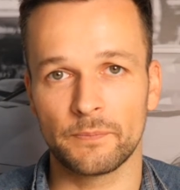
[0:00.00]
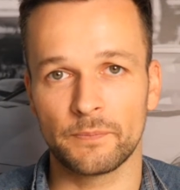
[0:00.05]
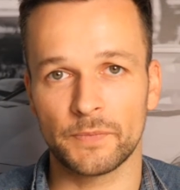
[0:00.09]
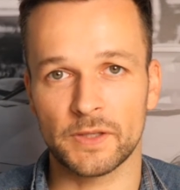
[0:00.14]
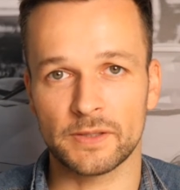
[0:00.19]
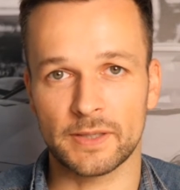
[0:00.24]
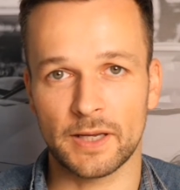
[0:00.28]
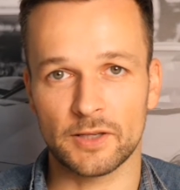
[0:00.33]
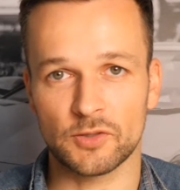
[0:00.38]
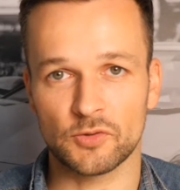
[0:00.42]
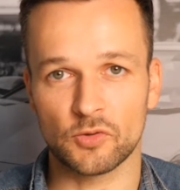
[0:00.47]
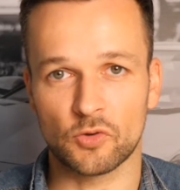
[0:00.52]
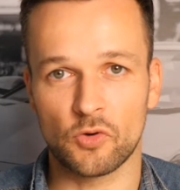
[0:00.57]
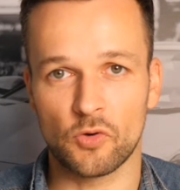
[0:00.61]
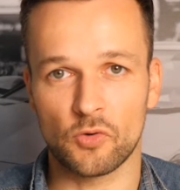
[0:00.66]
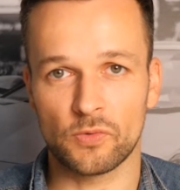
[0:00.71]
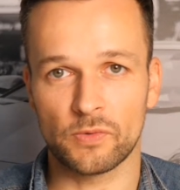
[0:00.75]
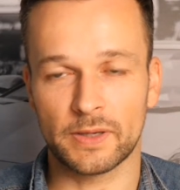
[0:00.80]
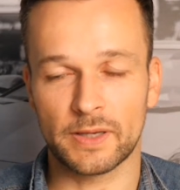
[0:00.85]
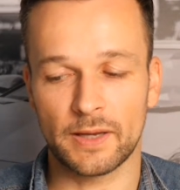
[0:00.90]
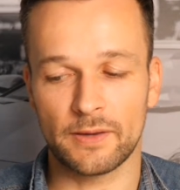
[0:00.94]
Das heißt, du
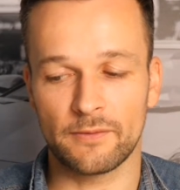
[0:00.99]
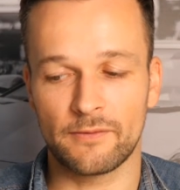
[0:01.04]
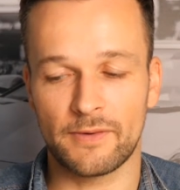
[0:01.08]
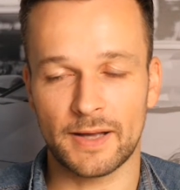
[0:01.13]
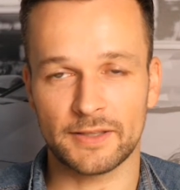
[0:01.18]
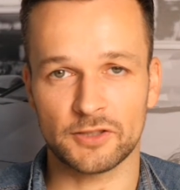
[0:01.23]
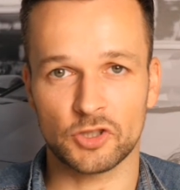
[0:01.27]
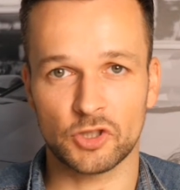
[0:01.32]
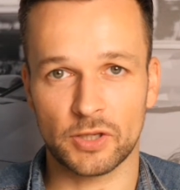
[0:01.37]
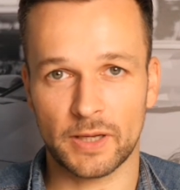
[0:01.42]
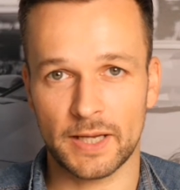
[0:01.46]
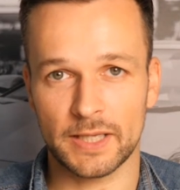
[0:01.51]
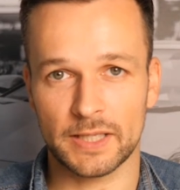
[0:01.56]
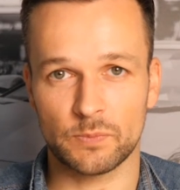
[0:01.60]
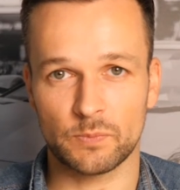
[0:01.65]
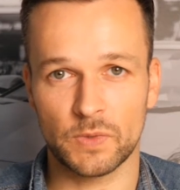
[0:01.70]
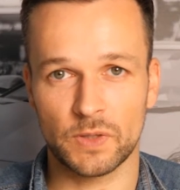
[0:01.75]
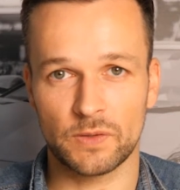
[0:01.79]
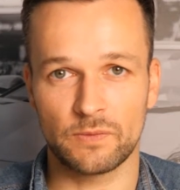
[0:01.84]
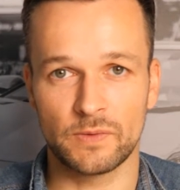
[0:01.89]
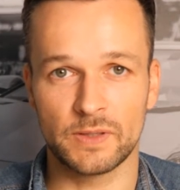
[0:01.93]
guckst, okay, was
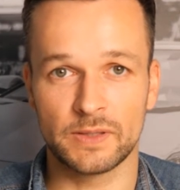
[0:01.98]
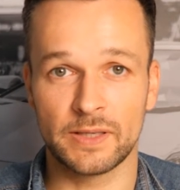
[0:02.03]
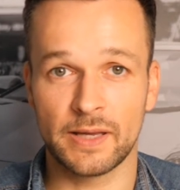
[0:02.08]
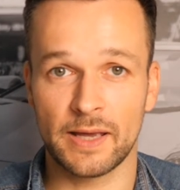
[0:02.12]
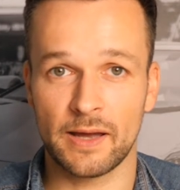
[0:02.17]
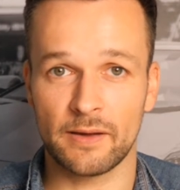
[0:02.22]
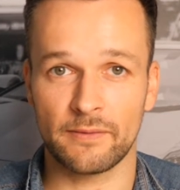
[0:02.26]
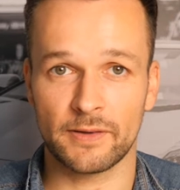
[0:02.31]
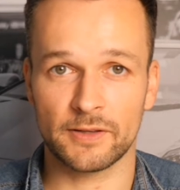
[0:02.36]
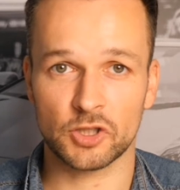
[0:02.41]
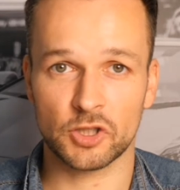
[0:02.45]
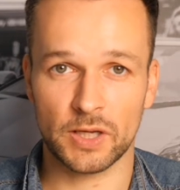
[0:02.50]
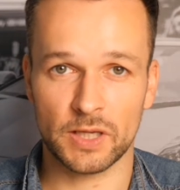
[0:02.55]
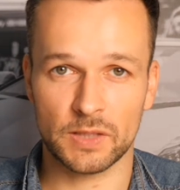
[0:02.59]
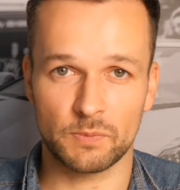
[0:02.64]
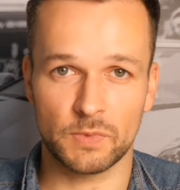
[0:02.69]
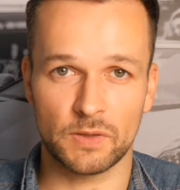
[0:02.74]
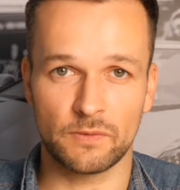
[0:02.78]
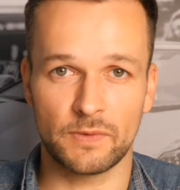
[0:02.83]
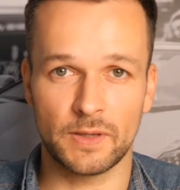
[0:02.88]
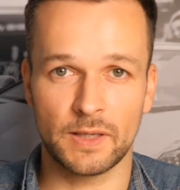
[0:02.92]
stresst mich wie sehr, was
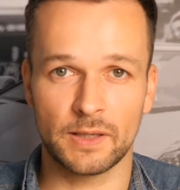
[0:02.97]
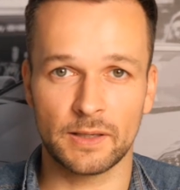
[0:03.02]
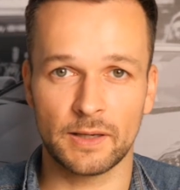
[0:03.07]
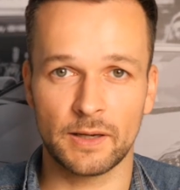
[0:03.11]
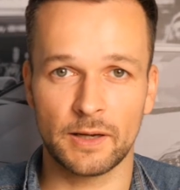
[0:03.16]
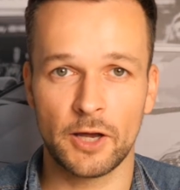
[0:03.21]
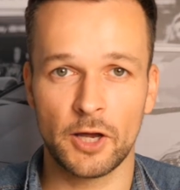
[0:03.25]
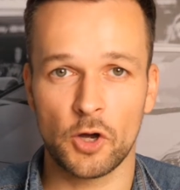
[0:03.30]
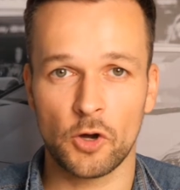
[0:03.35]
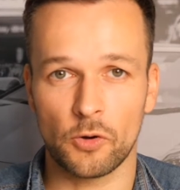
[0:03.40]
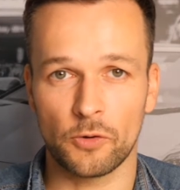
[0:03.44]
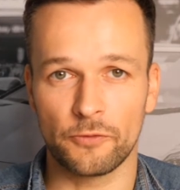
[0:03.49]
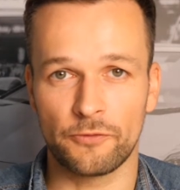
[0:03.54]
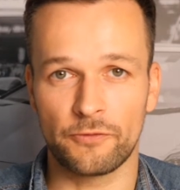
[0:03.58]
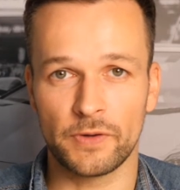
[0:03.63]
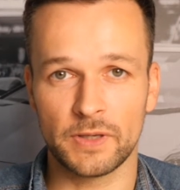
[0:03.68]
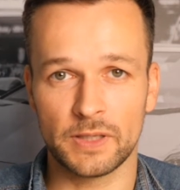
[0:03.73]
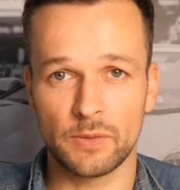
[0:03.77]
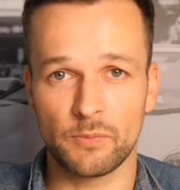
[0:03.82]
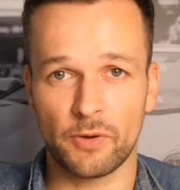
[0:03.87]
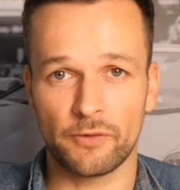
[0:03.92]
stresst mich weniger und
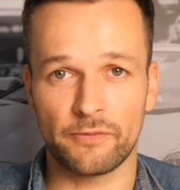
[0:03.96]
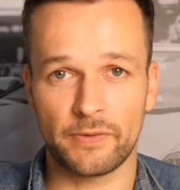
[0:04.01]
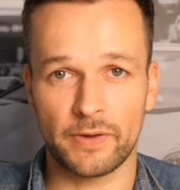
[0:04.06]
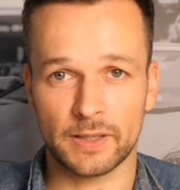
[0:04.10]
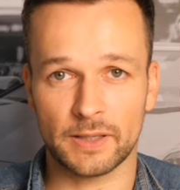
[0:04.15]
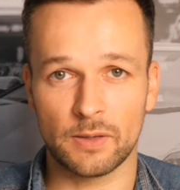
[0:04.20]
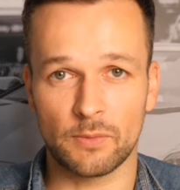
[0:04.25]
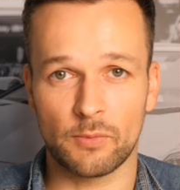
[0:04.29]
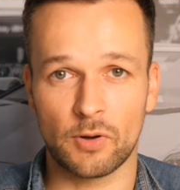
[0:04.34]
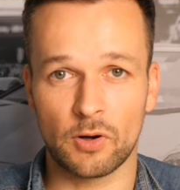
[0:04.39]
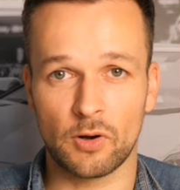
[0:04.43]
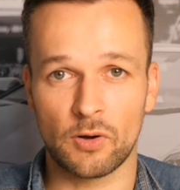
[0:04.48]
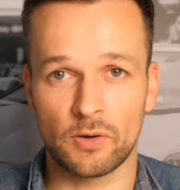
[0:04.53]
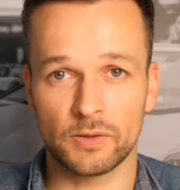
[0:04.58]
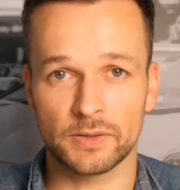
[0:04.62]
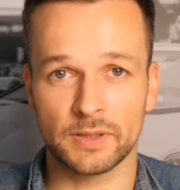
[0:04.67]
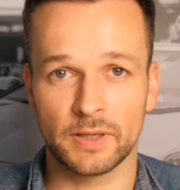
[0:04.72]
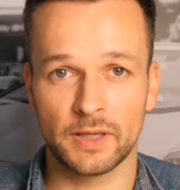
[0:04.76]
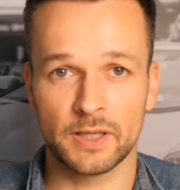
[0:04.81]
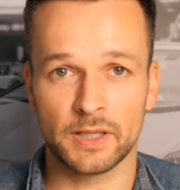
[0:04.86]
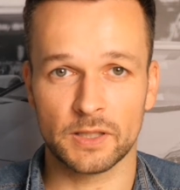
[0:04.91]
find die perfekte
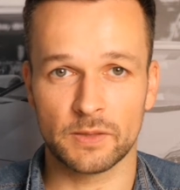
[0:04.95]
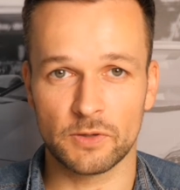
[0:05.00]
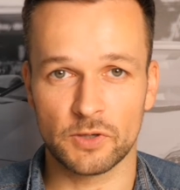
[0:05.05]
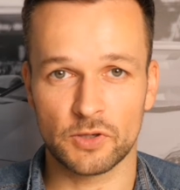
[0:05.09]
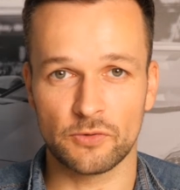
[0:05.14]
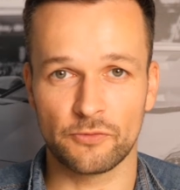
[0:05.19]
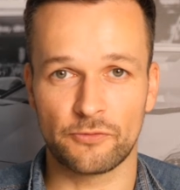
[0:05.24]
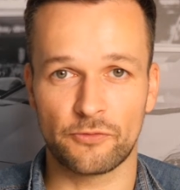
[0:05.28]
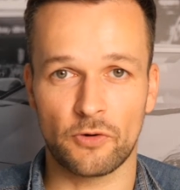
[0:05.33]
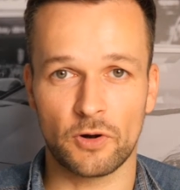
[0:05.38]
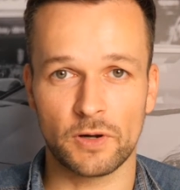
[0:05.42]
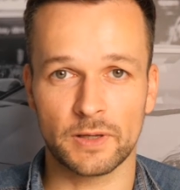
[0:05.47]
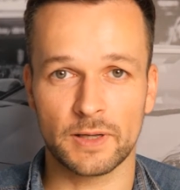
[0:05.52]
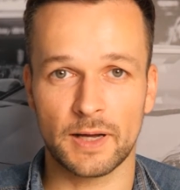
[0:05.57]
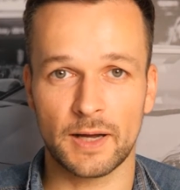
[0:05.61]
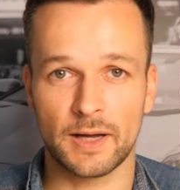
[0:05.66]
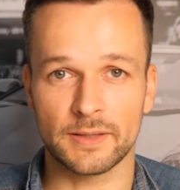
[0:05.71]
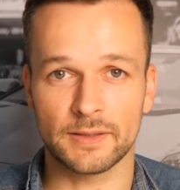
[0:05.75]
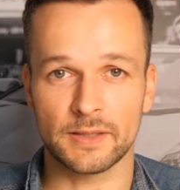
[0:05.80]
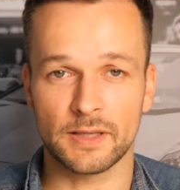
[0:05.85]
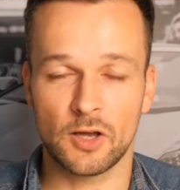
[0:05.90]
Balance zwischen
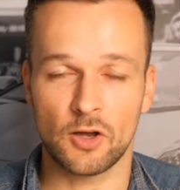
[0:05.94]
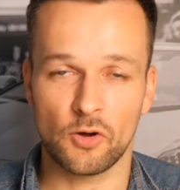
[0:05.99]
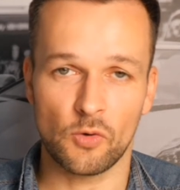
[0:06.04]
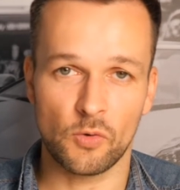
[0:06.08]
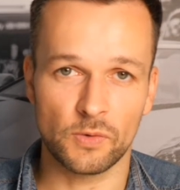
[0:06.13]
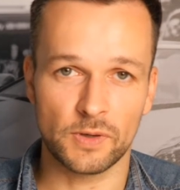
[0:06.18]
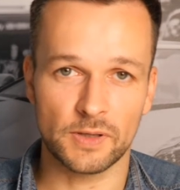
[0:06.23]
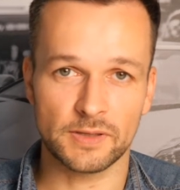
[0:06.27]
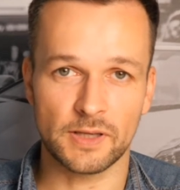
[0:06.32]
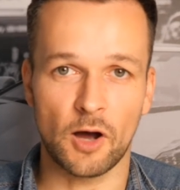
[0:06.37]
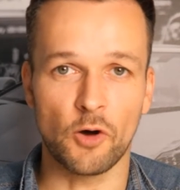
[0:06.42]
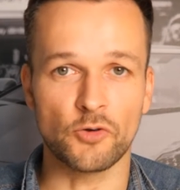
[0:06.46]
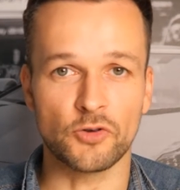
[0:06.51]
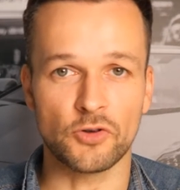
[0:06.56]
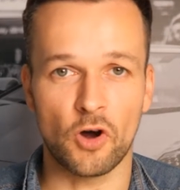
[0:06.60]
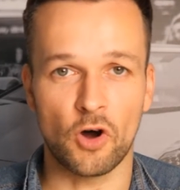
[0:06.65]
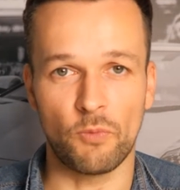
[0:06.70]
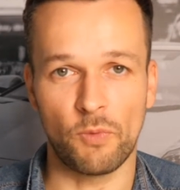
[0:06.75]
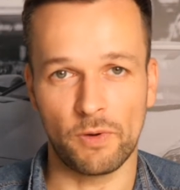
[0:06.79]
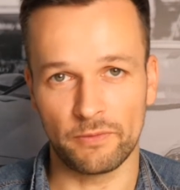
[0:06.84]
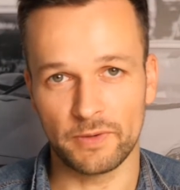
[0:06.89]
Vollgas und das Auto
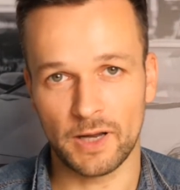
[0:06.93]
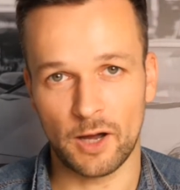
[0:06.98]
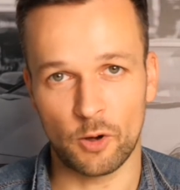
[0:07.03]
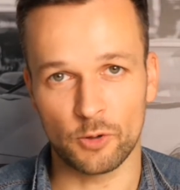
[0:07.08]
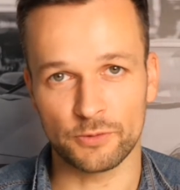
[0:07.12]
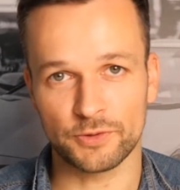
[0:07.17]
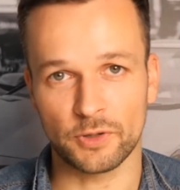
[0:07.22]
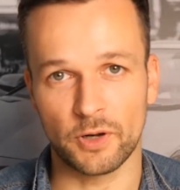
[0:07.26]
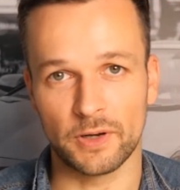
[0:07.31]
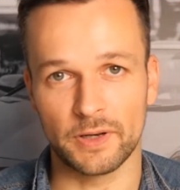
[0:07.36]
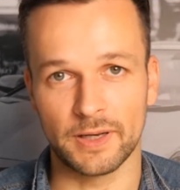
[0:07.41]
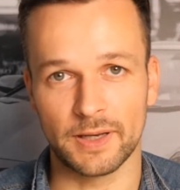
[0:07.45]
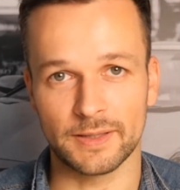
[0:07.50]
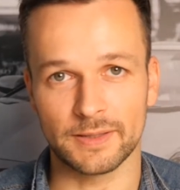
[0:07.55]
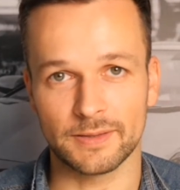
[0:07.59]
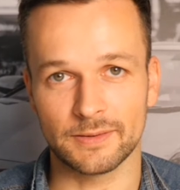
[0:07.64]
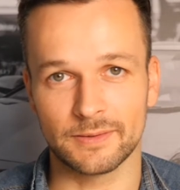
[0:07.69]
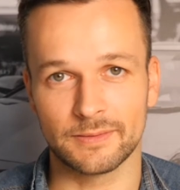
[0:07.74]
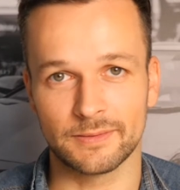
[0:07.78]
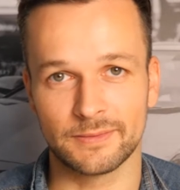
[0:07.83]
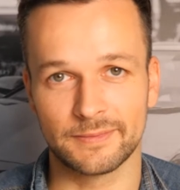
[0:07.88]
auch mal wieder ausrollen
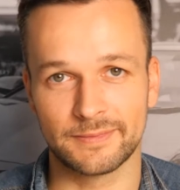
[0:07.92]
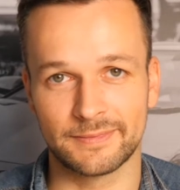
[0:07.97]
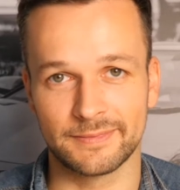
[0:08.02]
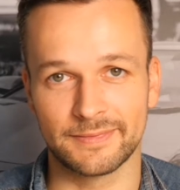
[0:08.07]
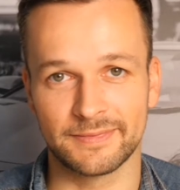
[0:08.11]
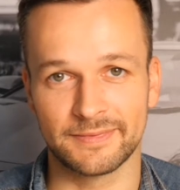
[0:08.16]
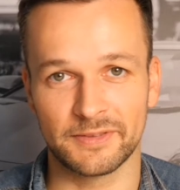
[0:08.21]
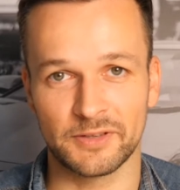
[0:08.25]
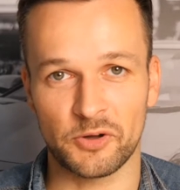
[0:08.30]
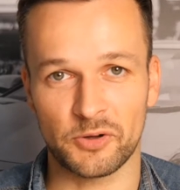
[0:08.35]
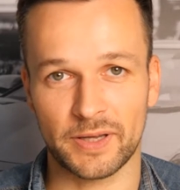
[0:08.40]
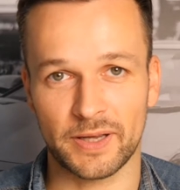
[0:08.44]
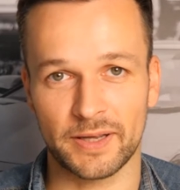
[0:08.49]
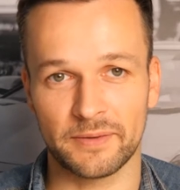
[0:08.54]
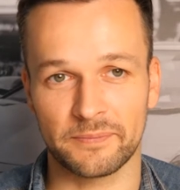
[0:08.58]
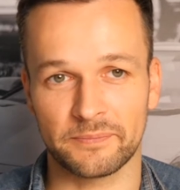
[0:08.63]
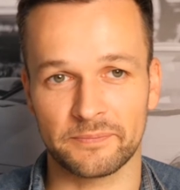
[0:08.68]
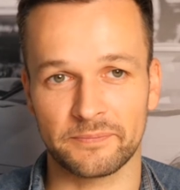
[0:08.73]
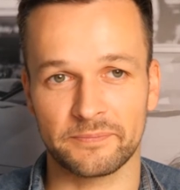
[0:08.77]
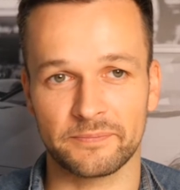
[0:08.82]
lassen. Hm, okay?